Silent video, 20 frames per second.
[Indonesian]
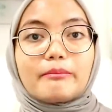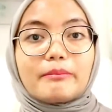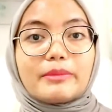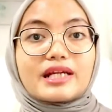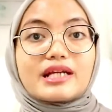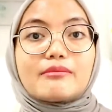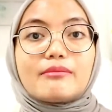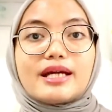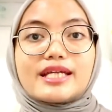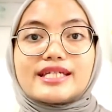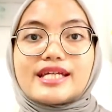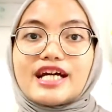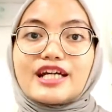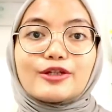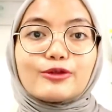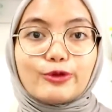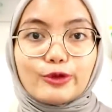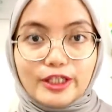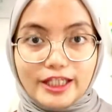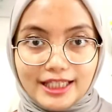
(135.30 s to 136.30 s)

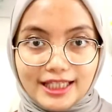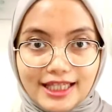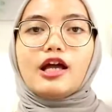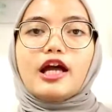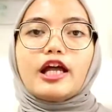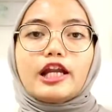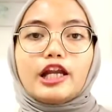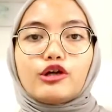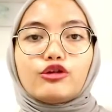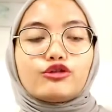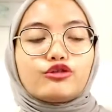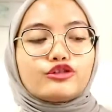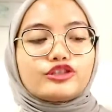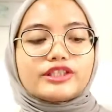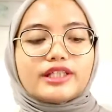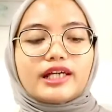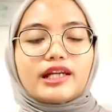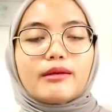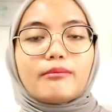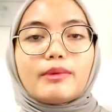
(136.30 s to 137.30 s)
peremajaan kulit. Nah, untuk
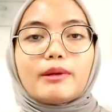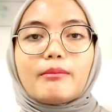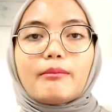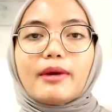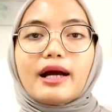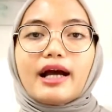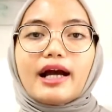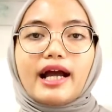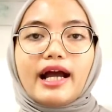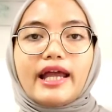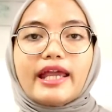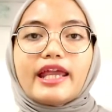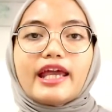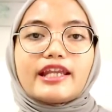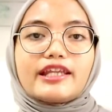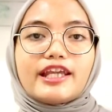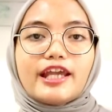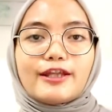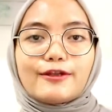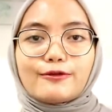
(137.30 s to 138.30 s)
cara
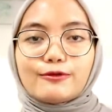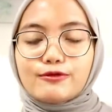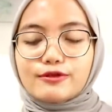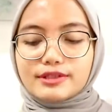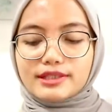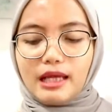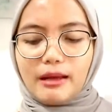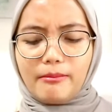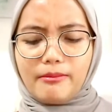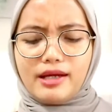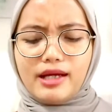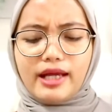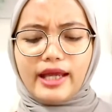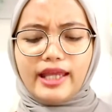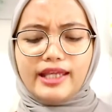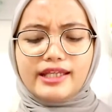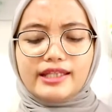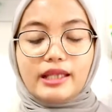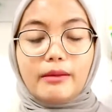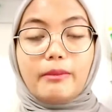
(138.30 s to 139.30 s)
pemakaiannya itu sama
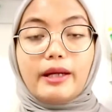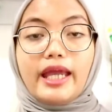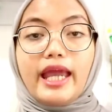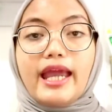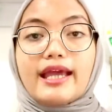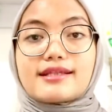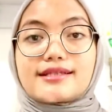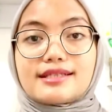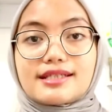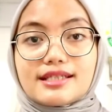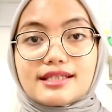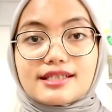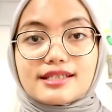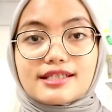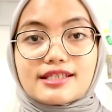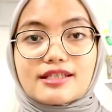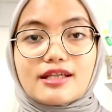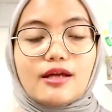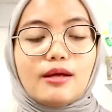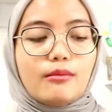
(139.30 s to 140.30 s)
kayak kita pakai
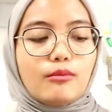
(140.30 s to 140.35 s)
essence.